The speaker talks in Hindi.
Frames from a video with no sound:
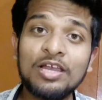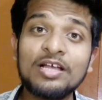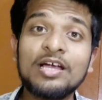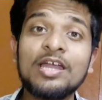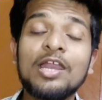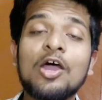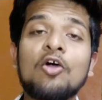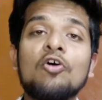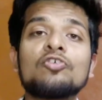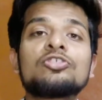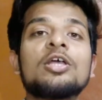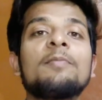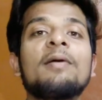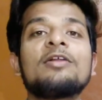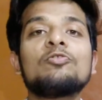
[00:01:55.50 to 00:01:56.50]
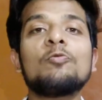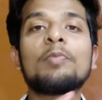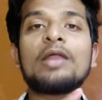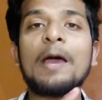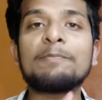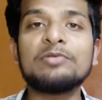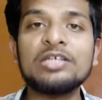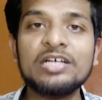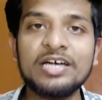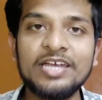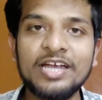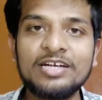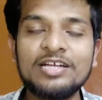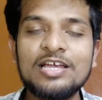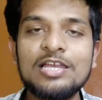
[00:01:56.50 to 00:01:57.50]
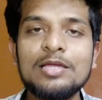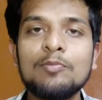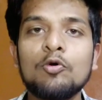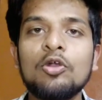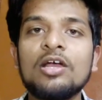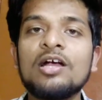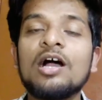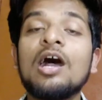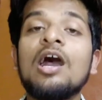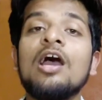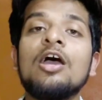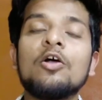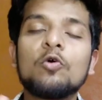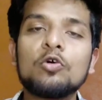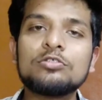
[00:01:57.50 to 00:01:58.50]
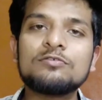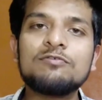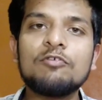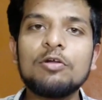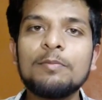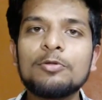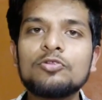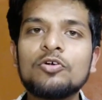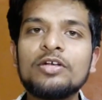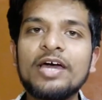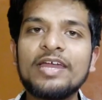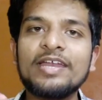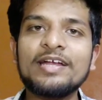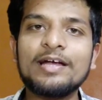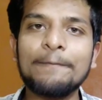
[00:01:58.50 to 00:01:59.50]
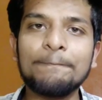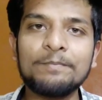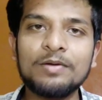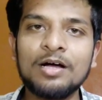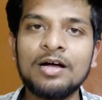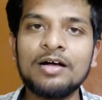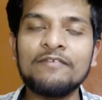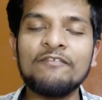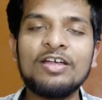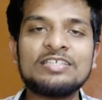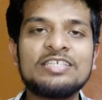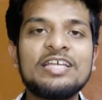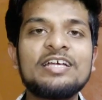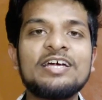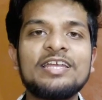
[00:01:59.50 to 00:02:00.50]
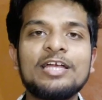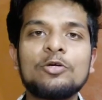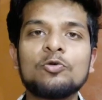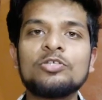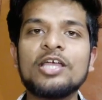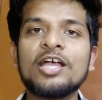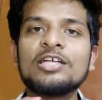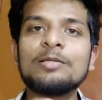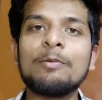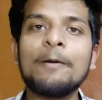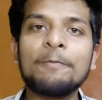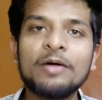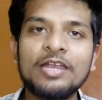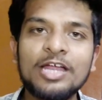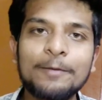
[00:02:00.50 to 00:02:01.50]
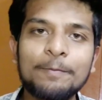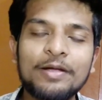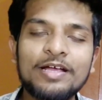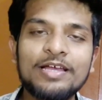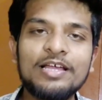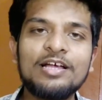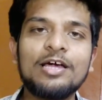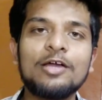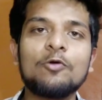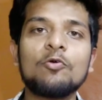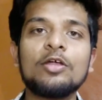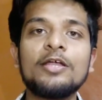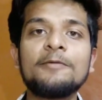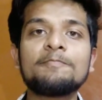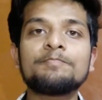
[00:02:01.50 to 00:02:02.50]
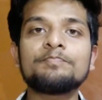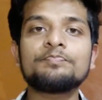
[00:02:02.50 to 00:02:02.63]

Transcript: क्लिक करना होगा उसके बाद ऊपर आपसे कनेक्ट के लिए बोलेगा कुछ फ़ोन में तो डायरेक्ट वैसे ही कनेक्ट हो जाएगा जब आप कनेक्ट पर क्लिक करोगे